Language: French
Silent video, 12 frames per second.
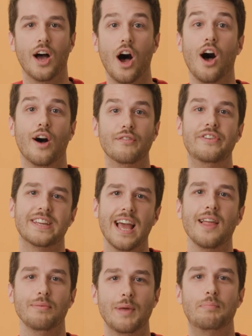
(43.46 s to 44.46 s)
ah,
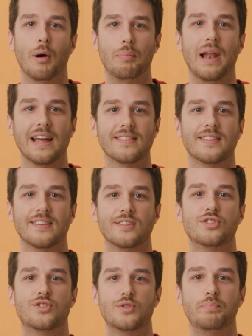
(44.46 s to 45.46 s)
vegan n'est pas plate.
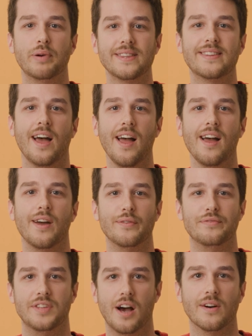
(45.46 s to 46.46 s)
Je suis pas tant
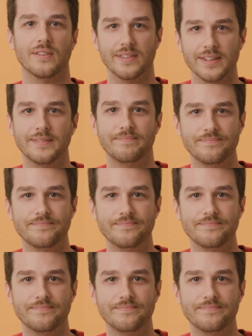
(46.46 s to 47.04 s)
viande.